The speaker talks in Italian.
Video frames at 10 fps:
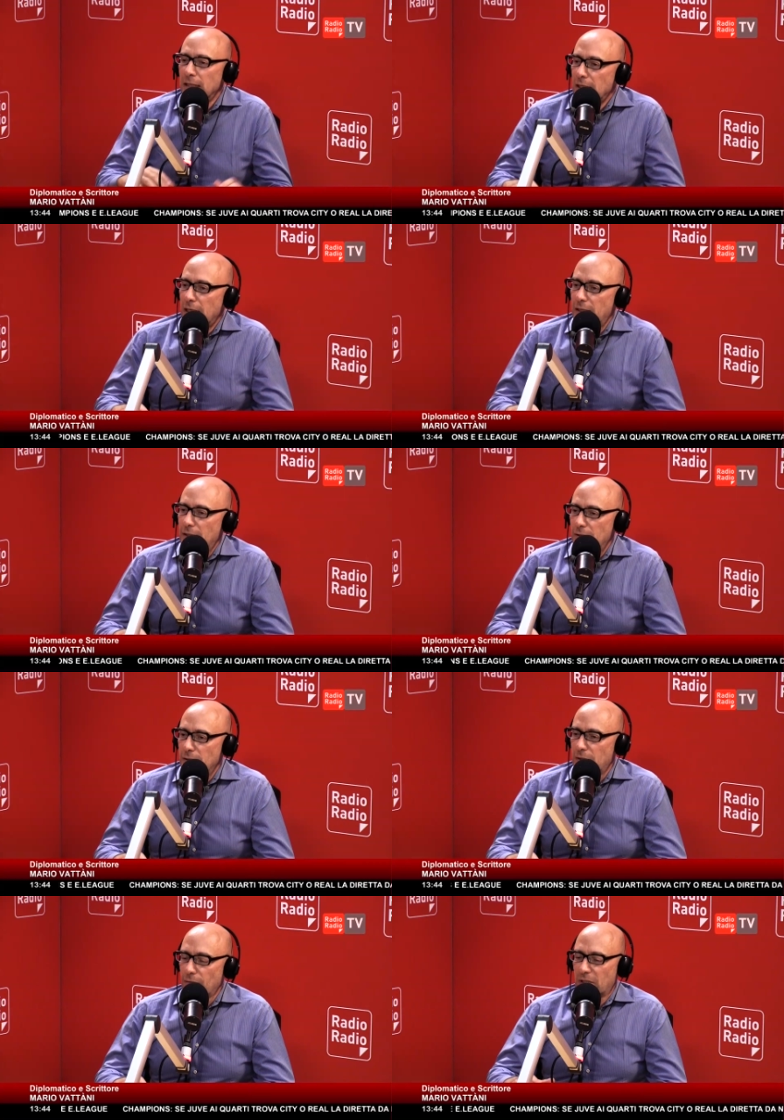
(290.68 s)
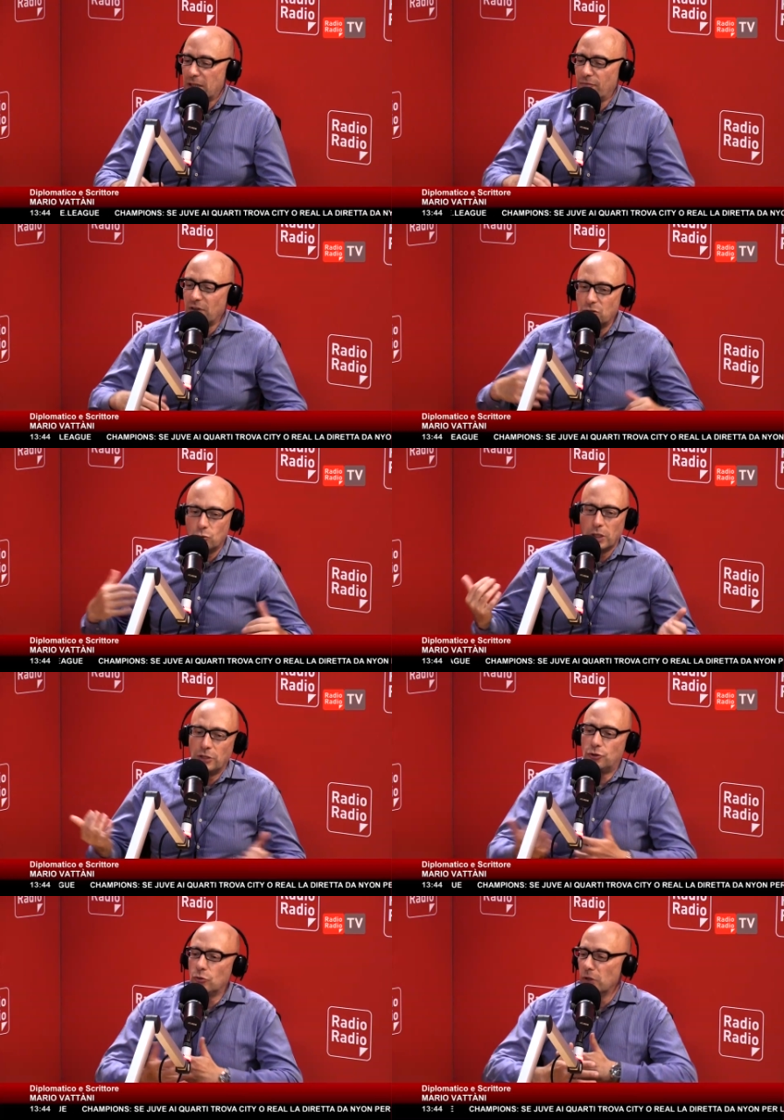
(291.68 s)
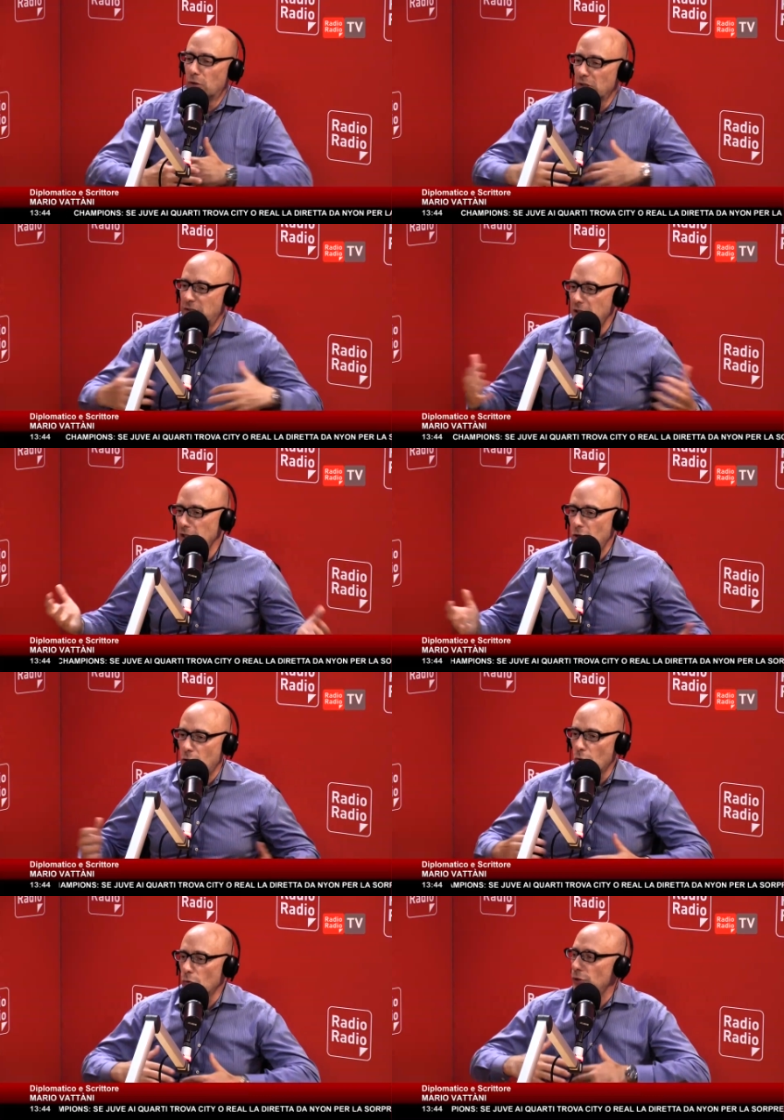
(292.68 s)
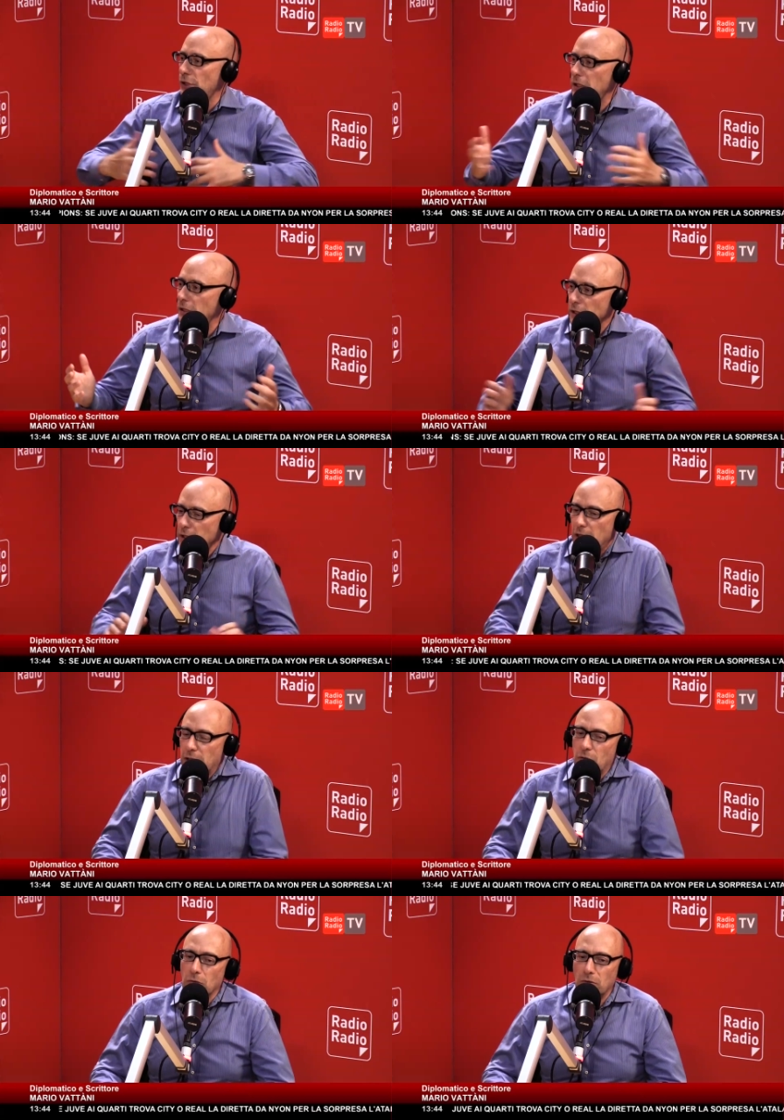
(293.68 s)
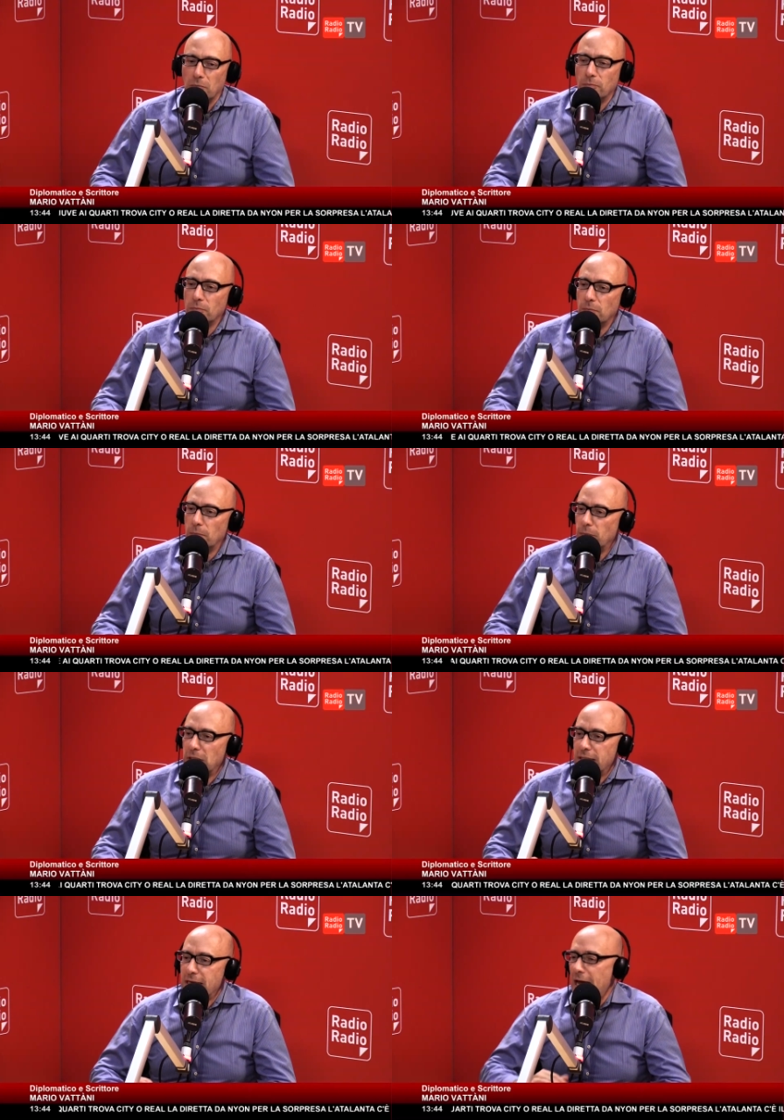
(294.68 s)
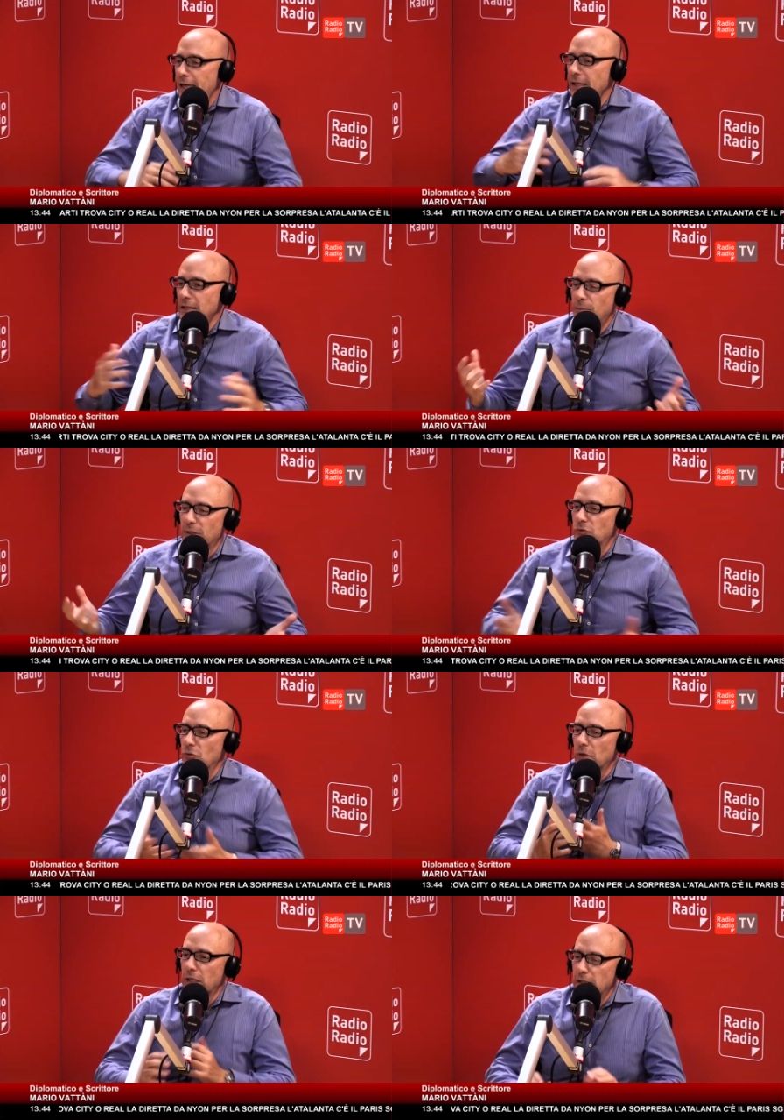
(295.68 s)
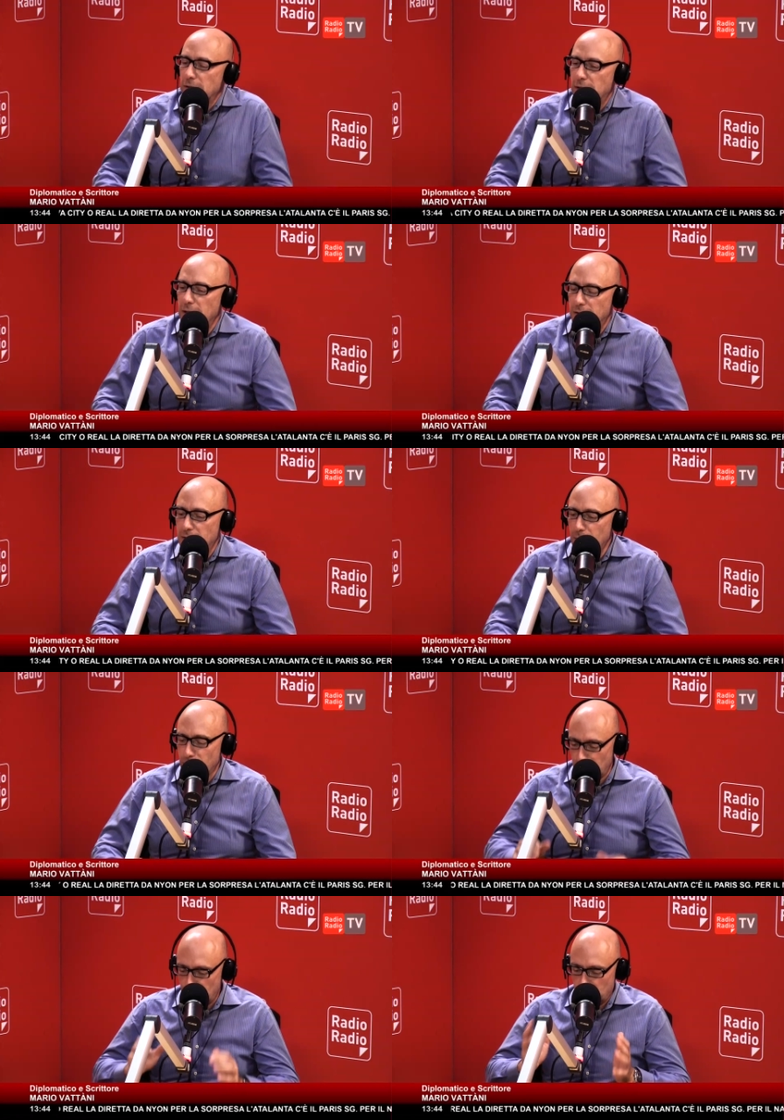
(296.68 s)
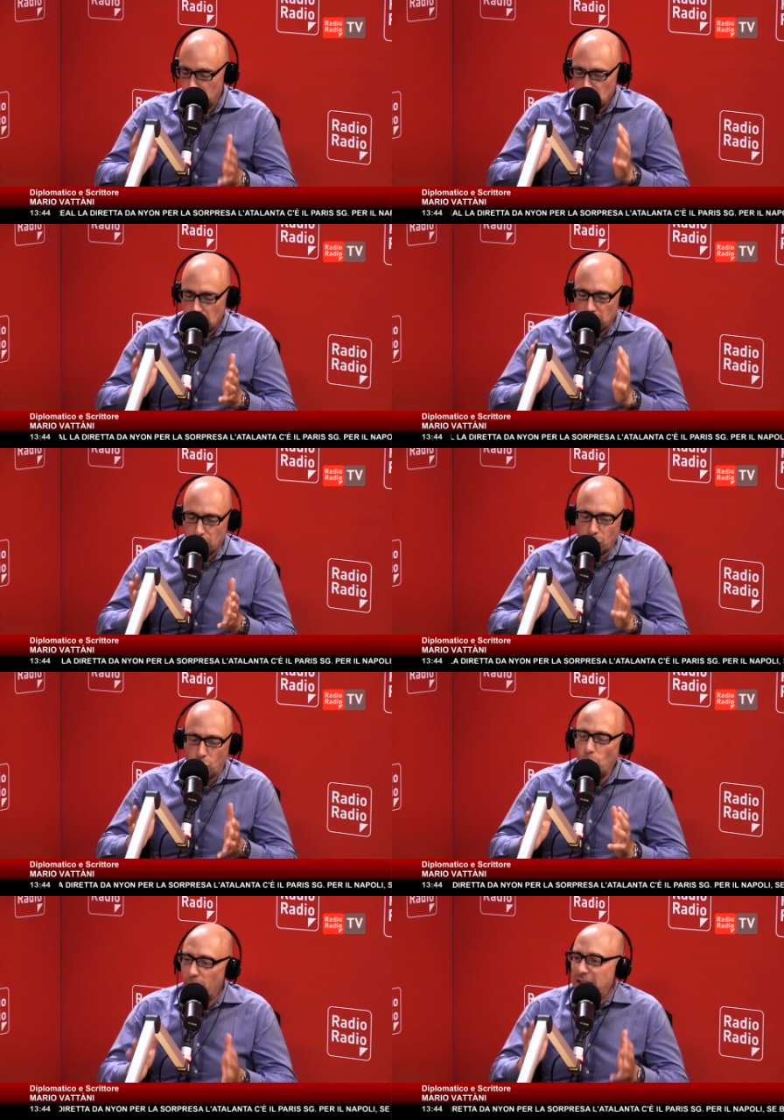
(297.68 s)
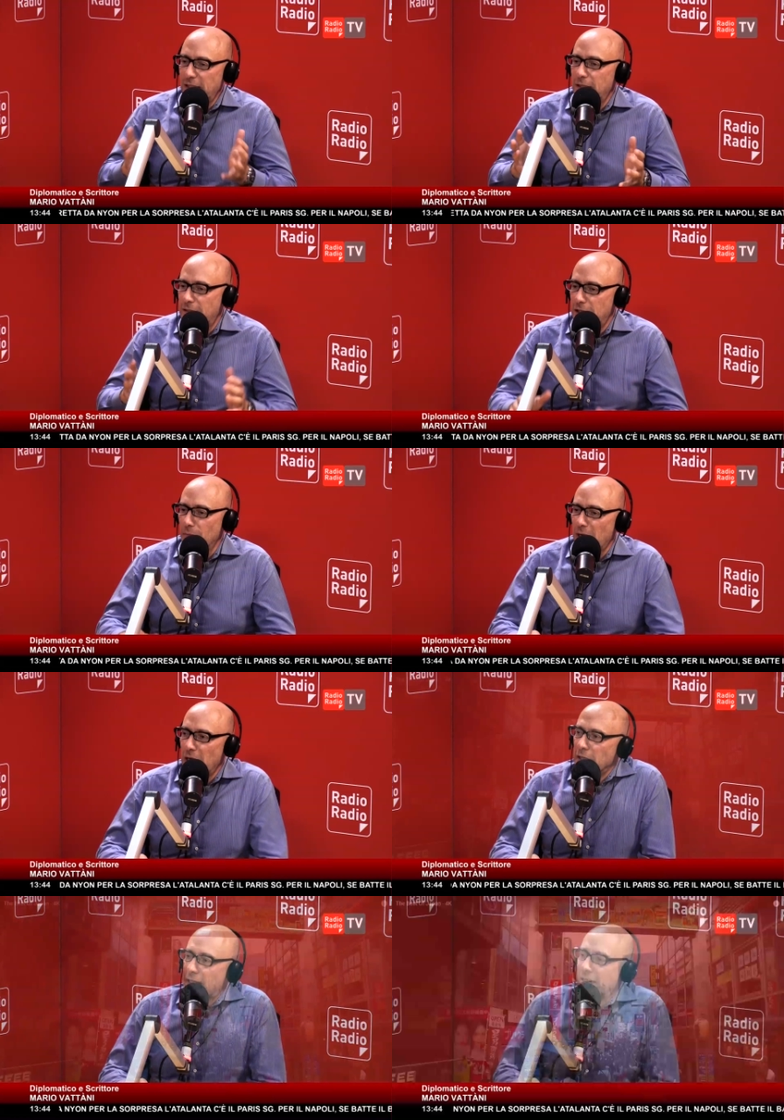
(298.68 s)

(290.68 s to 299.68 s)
eh, che va su e giù in questi incroci eh, con mm, migliaia di persone che, che se, mh, mm, occupatissime, si che